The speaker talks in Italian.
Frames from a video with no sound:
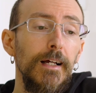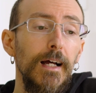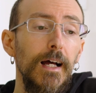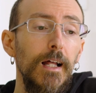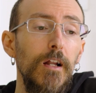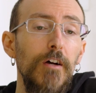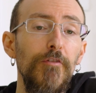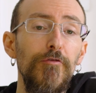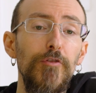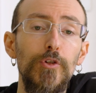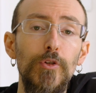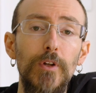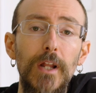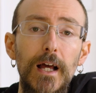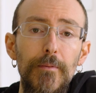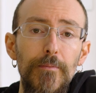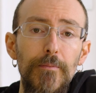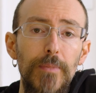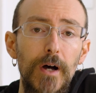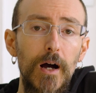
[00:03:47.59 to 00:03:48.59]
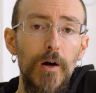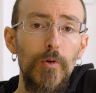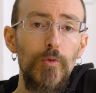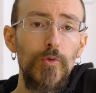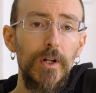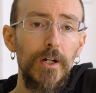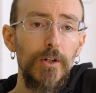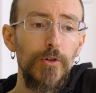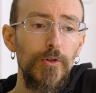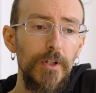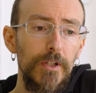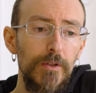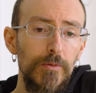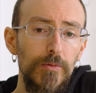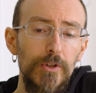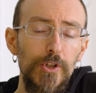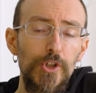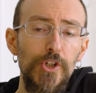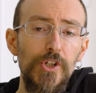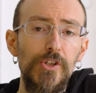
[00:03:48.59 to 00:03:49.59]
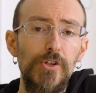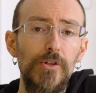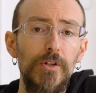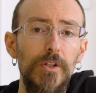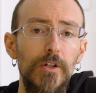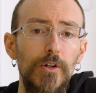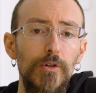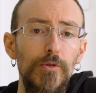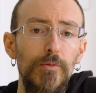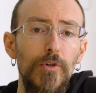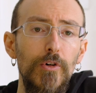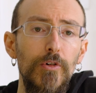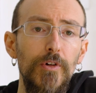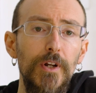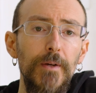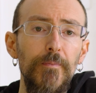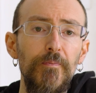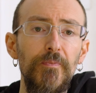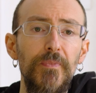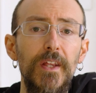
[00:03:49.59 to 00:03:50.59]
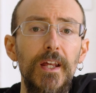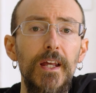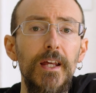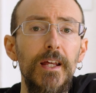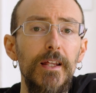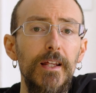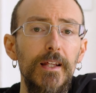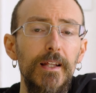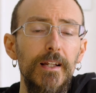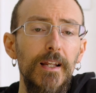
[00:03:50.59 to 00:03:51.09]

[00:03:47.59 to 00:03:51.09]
Allora, Photolab ha un algoritmo di gestione del rumore e